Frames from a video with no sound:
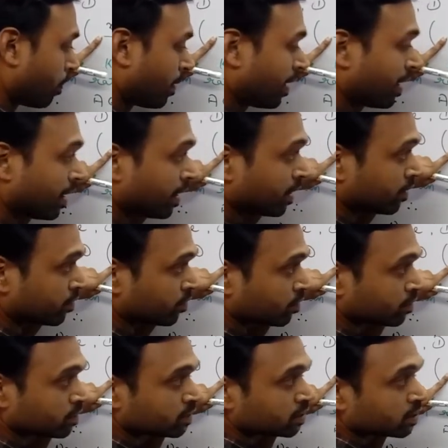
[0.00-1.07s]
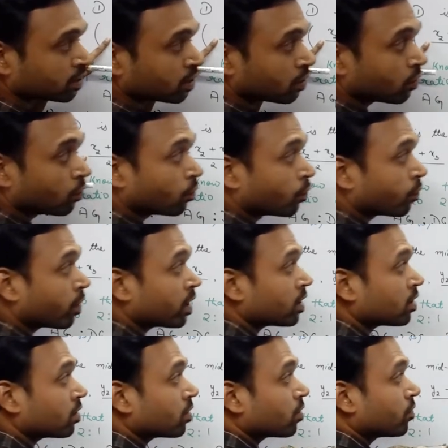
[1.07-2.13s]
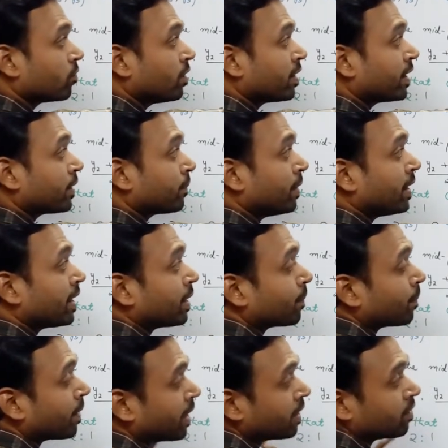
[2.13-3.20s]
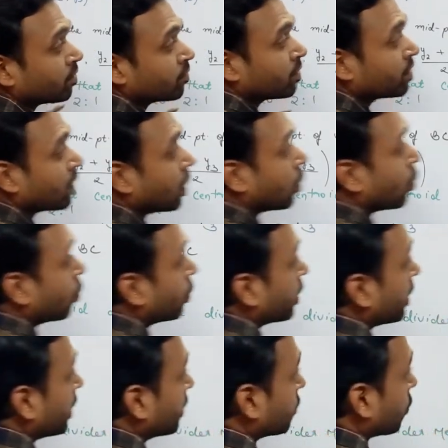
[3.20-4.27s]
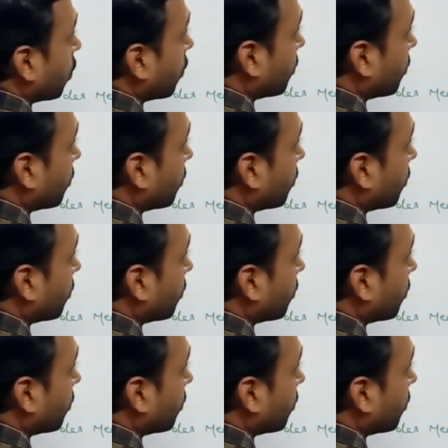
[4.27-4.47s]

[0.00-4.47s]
प्लस वन विल गेट मल्टीप्लाई विद द कोऑर्डिनेट्स